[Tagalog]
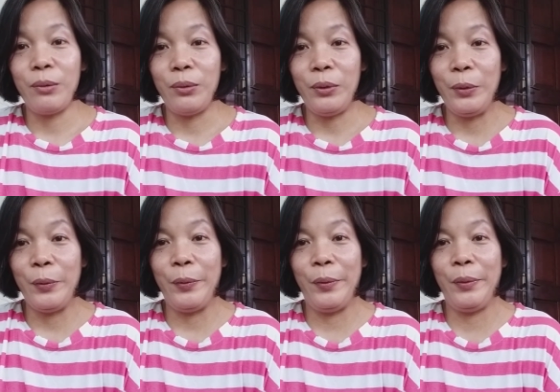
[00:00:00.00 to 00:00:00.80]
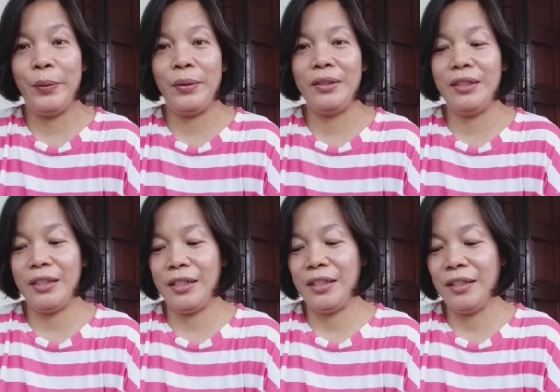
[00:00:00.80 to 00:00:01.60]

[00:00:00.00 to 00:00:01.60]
ko. Yan.